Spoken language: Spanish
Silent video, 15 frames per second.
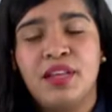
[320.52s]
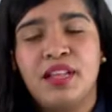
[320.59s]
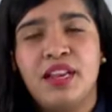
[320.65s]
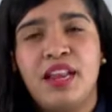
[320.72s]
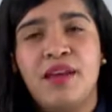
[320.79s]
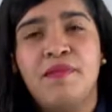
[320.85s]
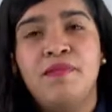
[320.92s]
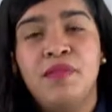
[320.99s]

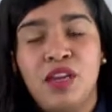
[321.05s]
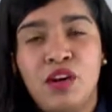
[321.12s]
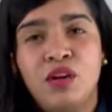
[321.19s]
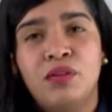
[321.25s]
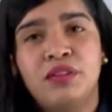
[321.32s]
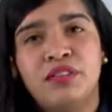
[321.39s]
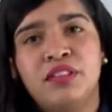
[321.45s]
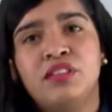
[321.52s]
En
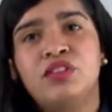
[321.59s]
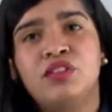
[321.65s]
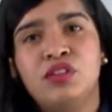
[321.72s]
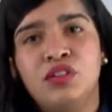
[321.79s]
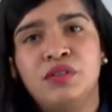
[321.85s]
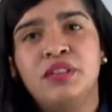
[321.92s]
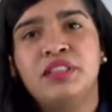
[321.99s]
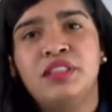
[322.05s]

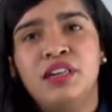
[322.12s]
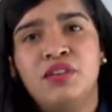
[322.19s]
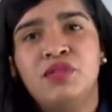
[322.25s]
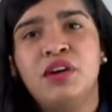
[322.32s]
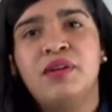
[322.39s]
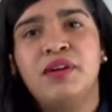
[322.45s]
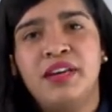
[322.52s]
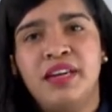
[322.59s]

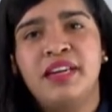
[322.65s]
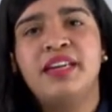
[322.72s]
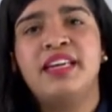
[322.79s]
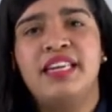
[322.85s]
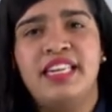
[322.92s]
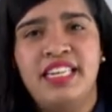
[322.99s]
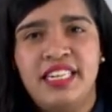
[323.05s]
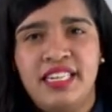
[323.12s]
1999
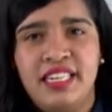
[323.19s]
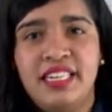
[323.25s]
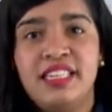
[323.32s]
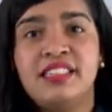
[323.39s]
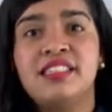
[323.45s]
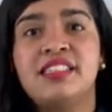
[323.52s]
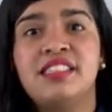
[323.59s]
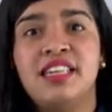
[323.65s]

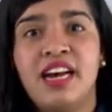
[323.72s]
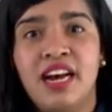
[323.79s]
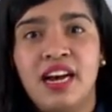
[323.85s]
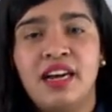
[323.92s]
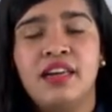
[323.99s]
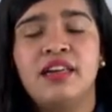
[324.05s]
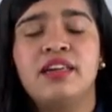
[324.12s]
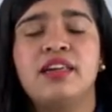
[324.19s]

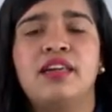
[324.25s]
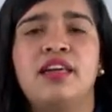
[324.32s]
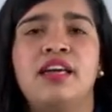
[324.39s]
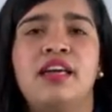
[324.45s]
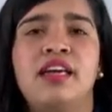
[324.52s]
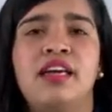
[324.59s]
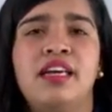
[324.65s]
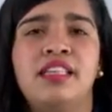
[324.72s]
inicia
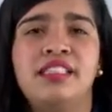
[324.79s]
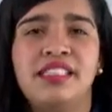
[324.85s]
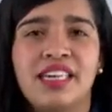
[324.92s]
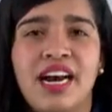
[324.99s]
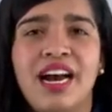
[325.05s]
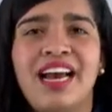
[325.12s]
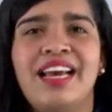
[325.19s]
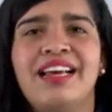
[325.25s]
eh,
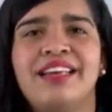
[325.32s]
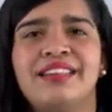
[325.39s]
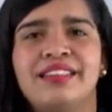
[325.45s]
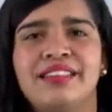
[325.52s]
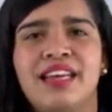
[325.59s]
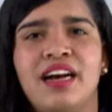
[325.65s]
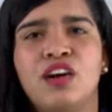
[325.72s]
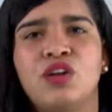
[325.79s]
ya
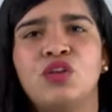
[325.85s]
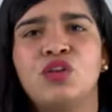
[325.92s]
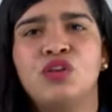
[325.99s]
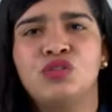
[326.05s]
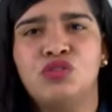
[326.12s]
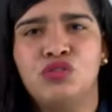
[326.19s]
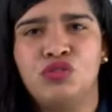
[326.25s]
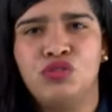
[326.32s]
esa
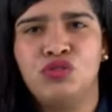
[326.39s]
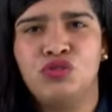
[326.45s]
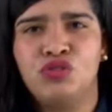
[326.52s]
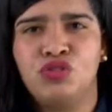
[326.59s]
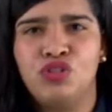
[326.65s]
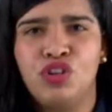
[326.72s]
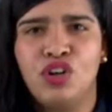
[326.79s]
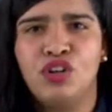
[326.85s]

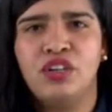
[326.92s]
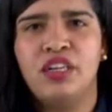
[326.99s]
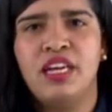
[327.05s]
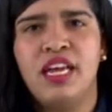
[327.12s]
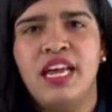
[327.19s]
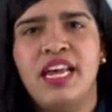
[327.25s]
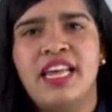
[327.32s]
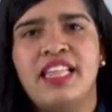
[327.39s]
construcción
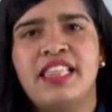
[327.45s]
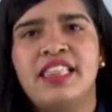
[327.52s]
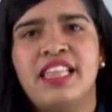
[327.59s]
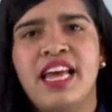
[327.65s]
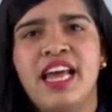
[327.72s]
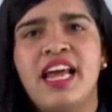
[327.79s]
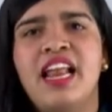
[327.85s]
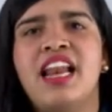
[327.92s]

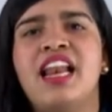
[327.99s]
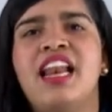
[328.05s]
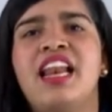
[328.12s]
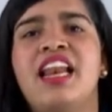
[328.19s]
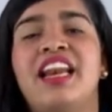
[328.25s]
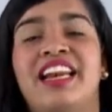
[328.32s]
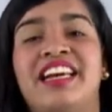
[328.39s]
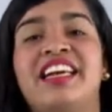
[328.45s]
de
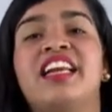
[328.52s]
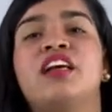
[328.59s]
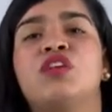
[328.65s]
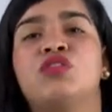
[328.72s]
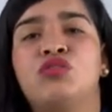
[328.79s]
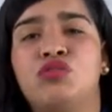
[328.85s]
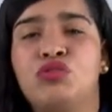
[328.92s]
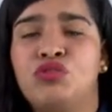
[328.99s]

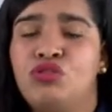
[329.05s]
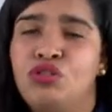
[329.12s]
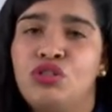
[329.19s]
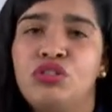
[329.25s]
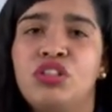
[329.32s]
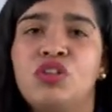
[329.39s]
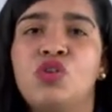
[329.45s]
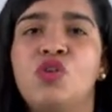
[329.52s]

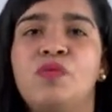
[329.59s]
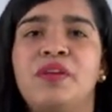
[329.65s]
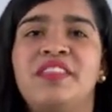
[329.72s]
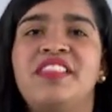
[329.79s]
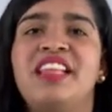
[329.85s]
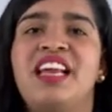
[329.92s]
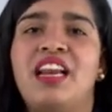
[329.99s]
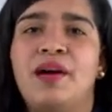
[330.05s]
reconstrucción,
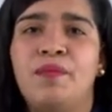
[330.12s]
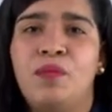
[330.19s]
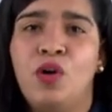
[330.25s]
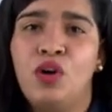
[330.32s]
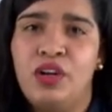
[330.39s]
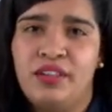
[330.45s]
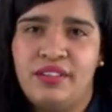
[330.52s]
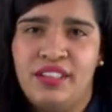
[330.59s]
disculpen, de la
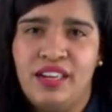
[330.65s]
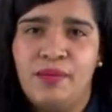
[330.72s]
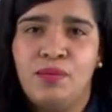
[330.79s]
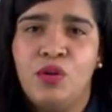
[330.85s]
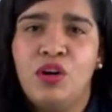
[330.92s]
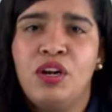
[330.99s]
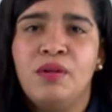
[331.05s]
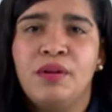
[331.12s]
polis, la
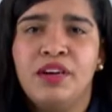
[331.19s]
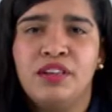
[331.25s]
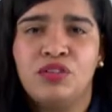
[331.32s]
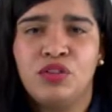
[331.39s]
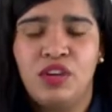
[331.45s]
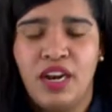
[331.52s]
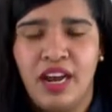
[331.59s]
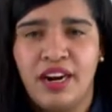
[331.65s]
polis
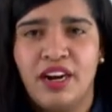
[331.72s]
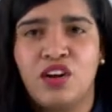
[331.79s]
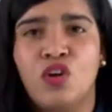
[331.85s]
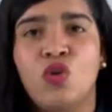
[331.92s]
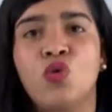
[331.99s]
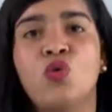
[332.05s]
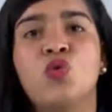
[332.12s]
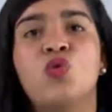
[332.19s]
venezolana
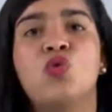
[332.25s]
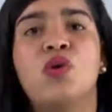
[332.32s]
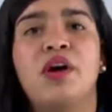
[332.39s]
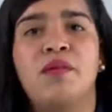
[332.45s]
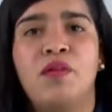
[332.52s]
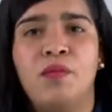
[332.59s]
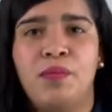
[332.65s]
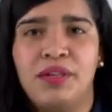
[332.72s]
con un
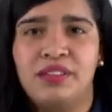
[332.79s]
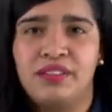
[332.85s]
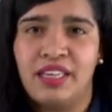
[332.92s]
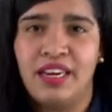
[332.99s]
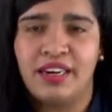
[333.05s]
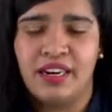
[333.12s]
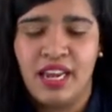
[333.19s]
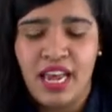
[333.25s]
nuevo
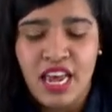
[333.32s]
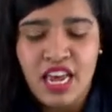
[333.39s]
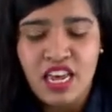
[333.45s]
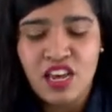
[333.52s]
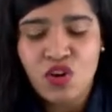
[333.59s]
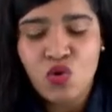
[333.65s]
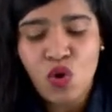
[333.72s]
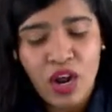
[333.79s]
pensar.
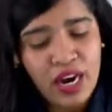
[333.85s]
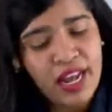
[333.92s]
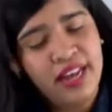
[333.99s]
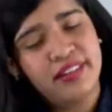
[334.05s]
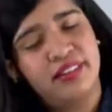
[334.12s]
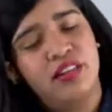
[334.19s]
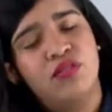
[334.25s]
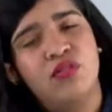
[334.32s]
¿Y cuál es
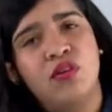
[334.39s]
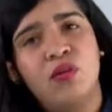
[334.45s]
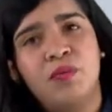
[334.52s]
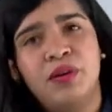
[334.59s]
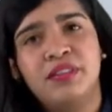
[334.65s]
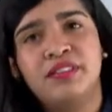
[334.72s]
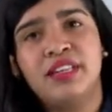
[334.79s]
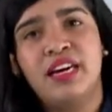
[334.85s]
este nuevo
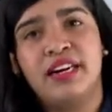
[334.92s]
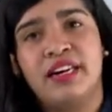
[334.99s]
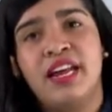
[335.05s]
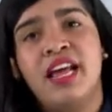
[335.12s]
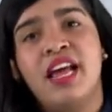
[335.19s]
pensar?